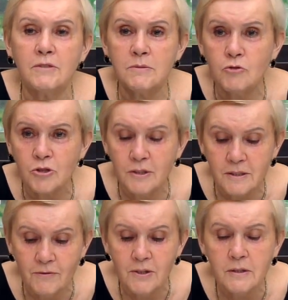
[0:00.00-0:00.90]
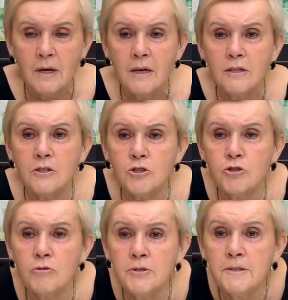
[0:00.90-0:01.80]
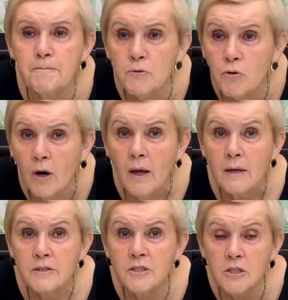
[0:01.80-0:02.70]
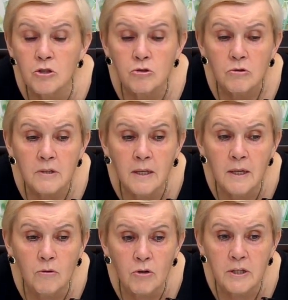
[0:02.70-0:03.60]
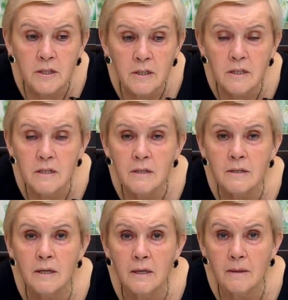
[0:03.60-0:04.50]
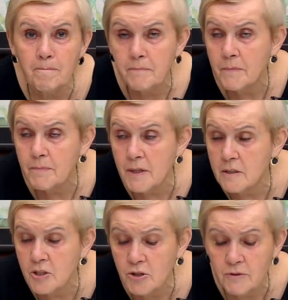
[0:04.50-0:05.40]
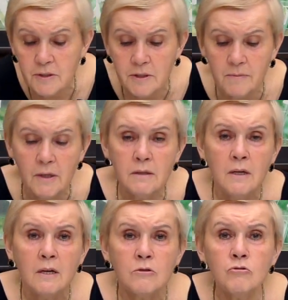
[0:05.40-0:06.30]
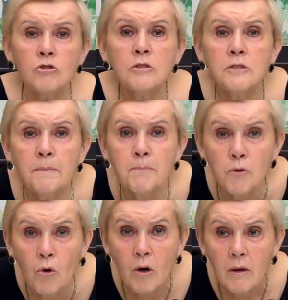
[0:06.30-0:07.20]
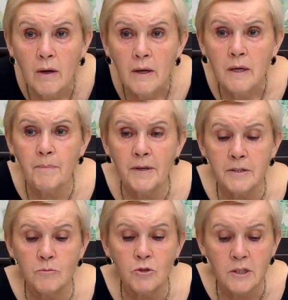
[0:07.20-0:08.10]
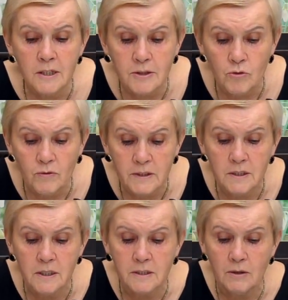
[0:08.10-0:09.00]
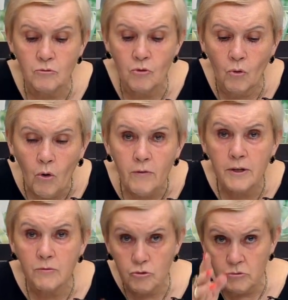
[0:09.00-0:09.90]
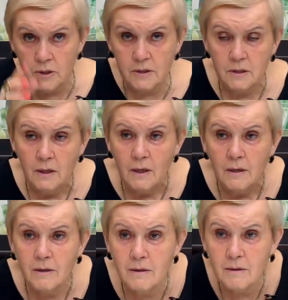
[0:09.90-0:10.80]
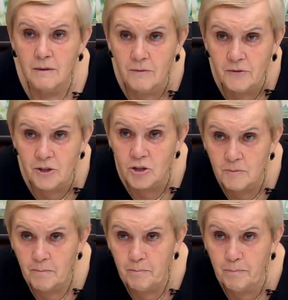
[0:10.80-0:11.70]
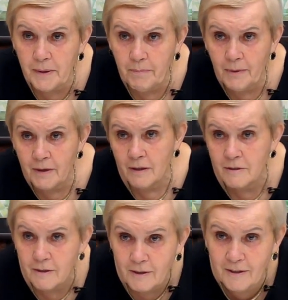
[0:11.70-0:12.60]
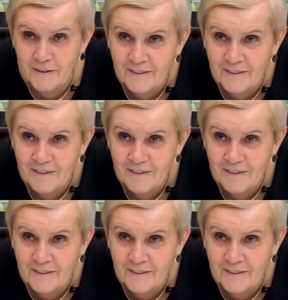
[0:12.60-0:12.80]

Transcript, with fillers: и, возможно, свет, и еще и тепло. Снизу для укоренения, для проращивания семян нужно тепло. И поэтому, если у вас есть такой коврик, вот у нас э, в нашем пропагаторе